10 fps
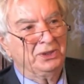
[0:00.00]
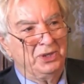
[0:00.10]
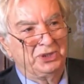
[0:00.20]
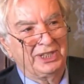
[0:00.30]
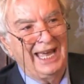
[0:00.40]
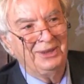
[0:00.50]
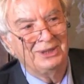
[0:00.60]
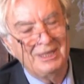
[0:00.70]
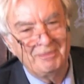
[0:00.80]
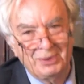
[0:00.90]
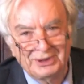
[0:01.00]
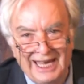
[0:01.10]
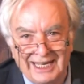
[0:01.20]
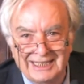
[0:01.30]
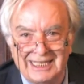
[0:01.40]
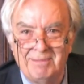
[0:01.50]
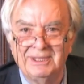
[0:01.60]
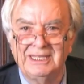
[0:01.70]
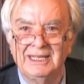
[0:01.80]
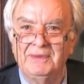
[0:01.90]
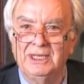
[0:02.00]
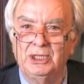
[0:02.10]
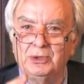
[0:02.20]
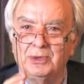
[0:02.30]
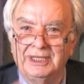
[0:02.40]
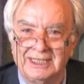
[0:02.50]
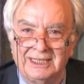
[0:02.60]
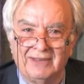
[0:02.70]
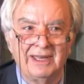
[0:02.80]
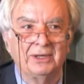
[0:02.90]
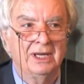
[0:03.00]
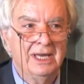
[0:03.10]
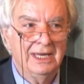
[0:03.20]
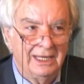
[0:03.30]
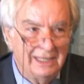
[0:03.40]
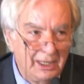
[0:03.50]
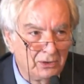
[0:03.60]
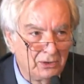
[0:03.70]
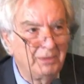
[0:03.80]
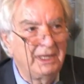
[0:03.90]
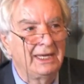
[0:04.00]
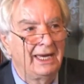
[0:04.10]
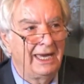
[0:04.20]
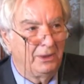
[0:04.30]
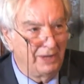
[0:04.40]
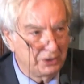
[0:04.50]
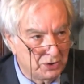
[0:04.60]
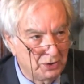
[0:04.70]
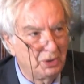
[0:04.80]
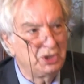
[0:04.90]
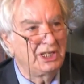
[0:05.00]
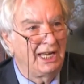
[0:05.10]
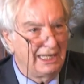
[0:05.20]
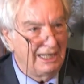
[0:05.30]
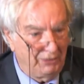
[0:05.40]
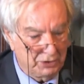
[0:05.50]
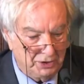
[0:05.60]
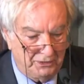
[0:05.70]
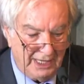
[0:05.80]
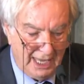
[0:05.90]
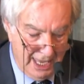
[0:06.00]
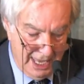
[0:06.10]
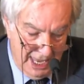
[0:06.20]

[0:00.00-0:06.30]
sto cercando di portare esempi di individualisti che vengono l'economia, ecco, la sociologia, la filosofia.